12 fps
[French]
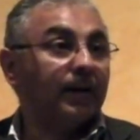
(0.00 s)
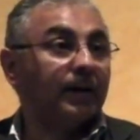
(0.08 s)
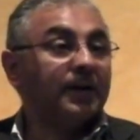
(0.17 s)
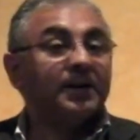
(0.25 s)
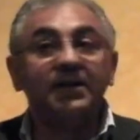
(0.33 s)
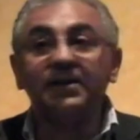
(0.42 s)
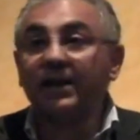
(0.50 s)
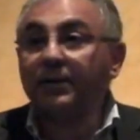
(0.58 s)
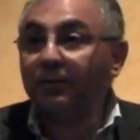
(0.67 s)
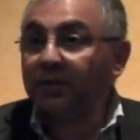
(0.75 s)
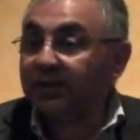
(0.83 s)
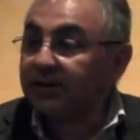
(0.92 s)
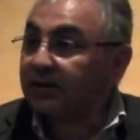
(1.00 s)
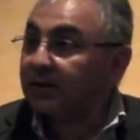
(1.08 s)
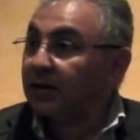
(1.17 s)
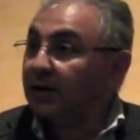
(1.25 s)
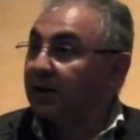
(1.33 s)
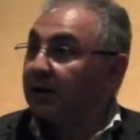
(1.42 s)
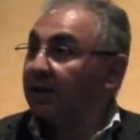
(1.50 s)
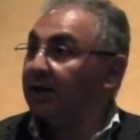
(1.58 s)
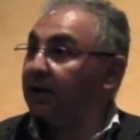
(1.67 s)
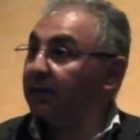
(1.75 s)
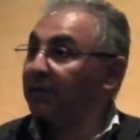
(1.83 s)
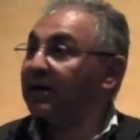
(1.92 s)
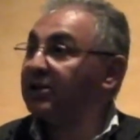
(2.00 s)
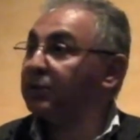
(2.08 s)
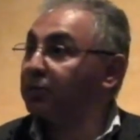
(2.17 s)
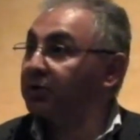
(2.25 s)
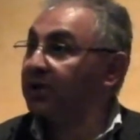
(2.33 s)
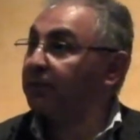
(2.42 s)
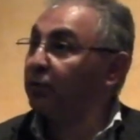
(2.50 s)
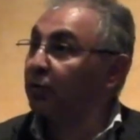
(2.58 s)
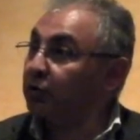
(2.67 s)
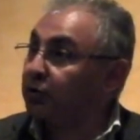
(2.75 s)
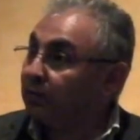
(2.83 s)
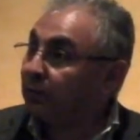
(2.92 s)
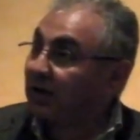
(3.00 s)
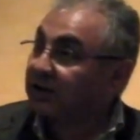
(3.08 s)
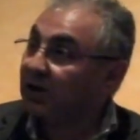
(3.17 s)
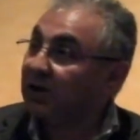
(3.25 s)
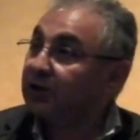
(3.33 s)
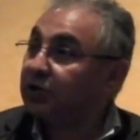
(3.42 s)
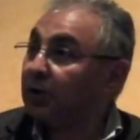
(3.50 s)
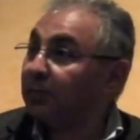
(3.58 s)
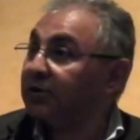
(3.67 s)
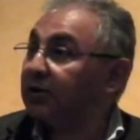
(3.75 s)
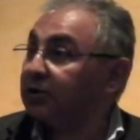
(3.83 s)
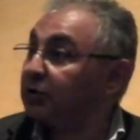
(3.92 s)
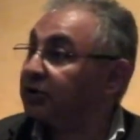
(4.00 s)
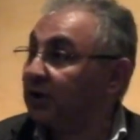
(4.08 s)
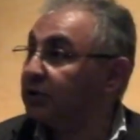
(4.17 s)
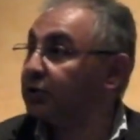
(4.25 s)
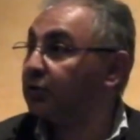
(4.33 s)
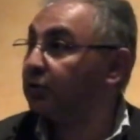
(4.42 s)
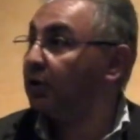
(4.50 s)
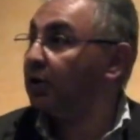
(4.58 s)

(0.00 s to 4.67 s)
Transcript: Si cette piste est prédisposée pour recevoir Challenger, parce que Challenger,